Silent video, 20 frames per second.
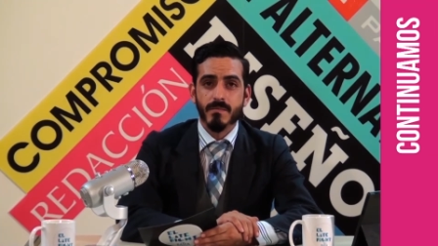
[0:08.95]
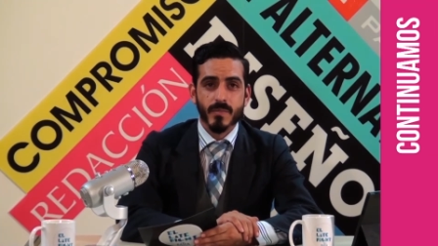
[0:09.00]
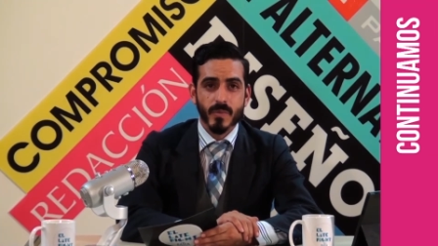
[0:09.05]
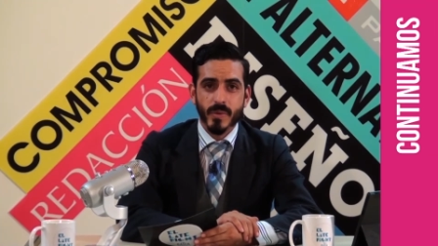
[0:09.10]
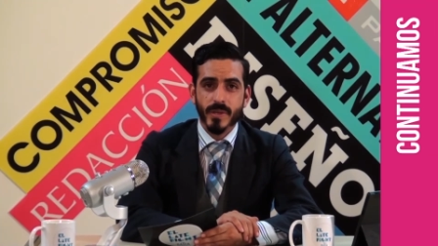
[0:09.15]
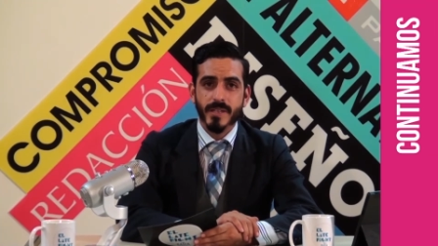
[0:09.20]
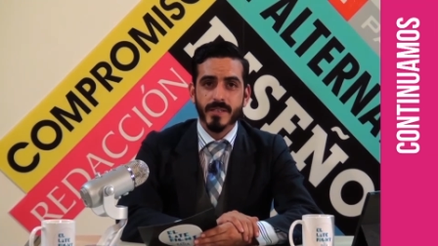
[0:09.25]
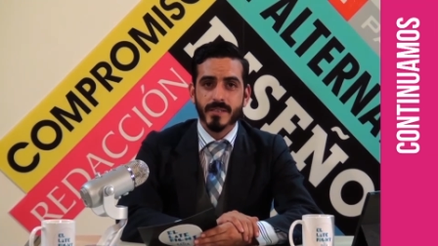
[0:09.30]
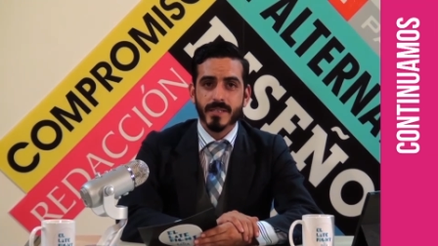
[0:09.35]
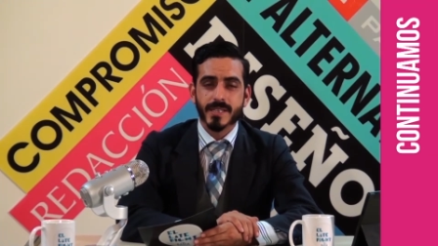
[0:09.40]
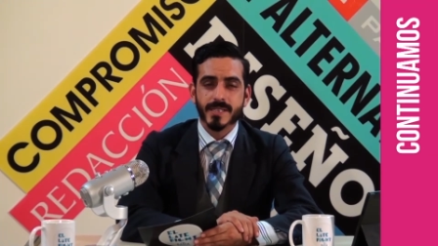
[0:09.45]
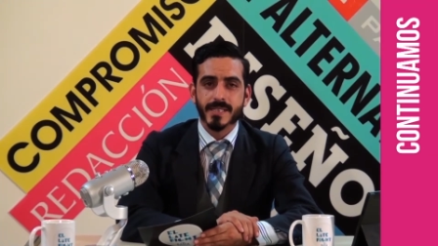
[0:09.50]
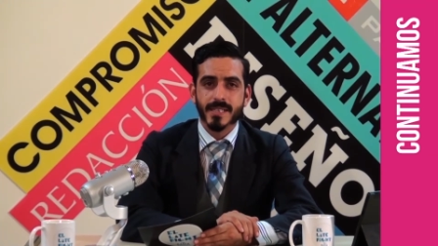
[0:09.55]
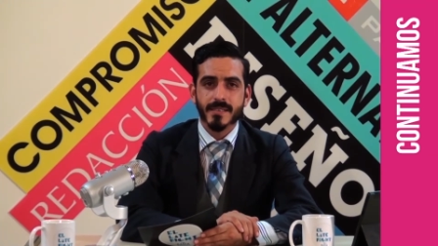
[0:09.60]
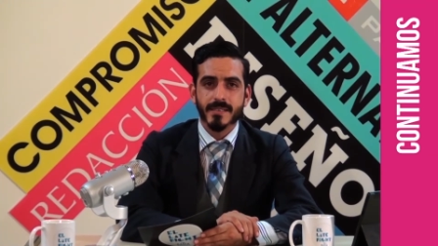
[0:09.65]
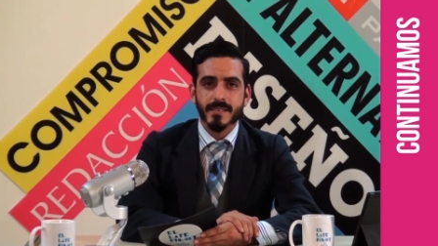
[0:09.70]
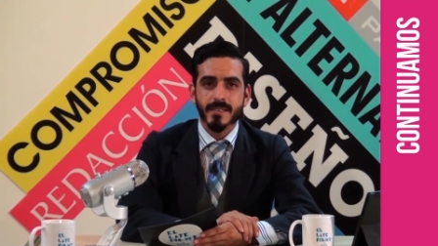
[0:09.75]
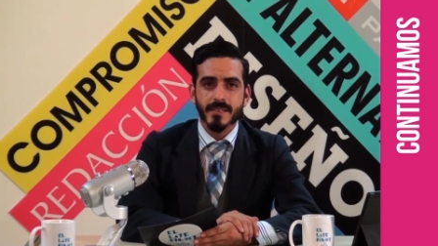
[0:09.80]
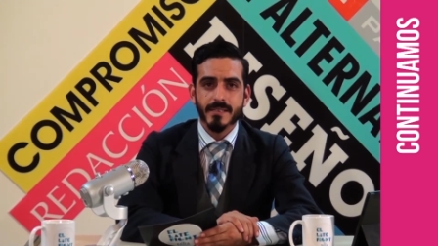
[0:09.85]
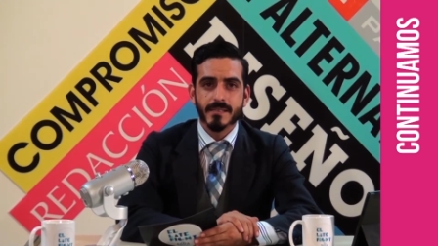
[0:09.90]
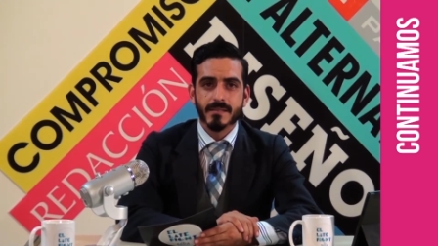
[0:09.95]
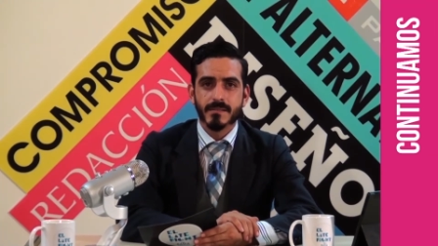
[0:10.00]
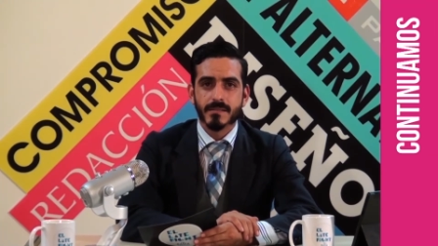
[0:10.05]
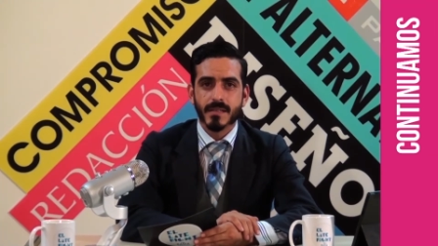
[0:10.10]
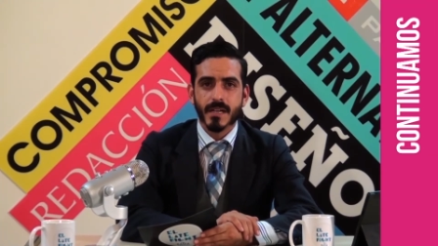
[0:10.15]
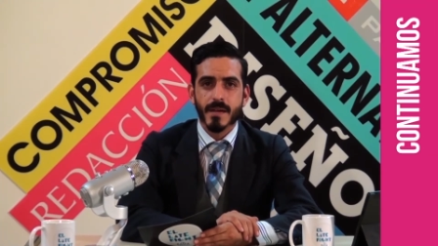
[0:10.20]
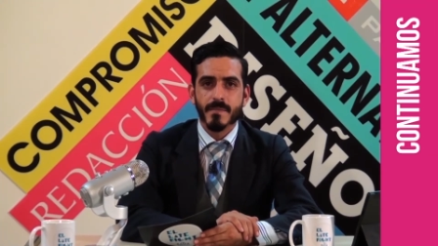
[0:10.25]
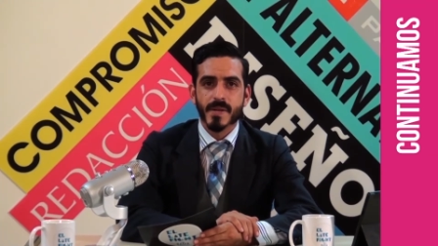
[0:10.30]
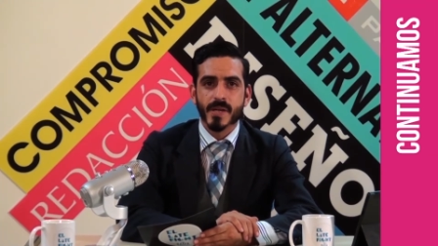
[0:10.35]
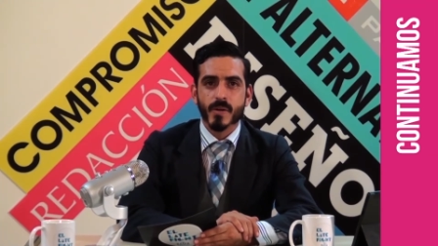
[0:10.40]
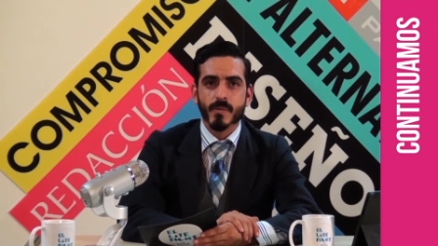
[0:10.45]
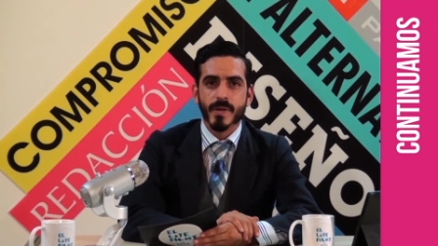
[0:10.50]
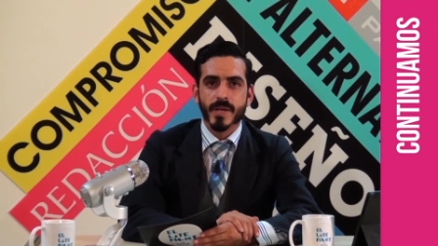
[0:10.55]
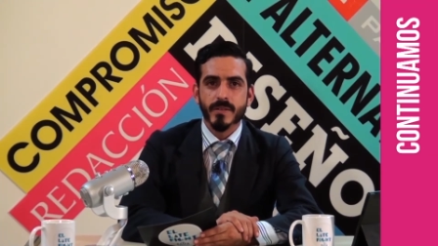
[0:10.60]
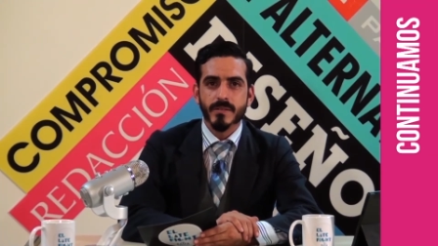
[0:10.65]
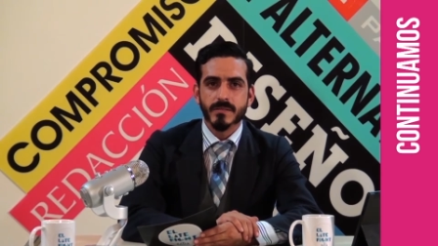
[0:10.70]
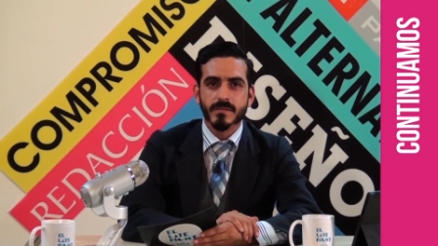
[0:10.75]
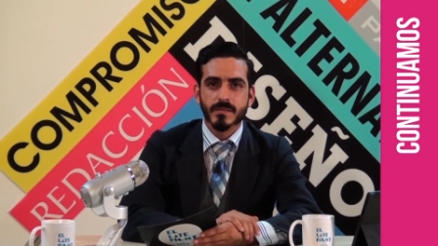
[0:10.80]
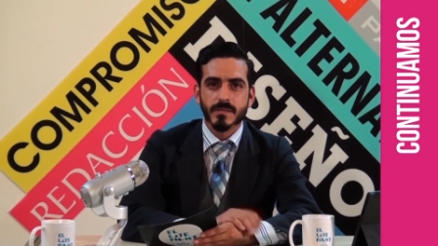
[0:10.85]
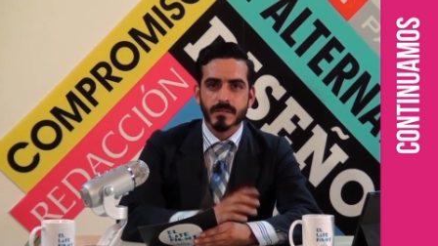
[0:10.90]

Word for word: muy interesante con Jaime Romero.